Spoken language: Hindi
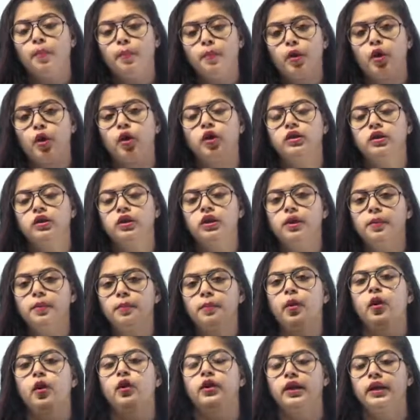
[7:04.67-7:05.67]
बहुत ही
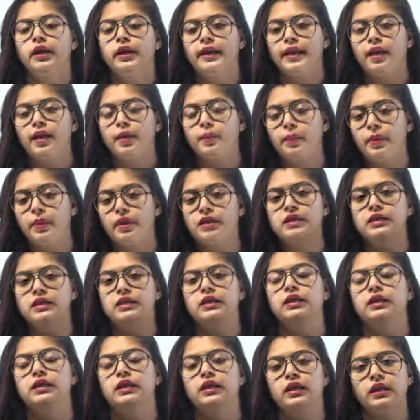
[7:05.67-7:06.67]
इम्पॉर्टेंट एक
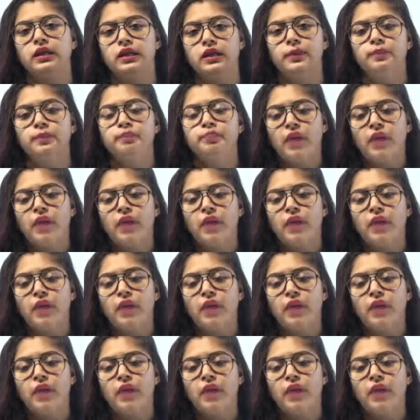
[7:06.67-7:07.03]
पर्सन की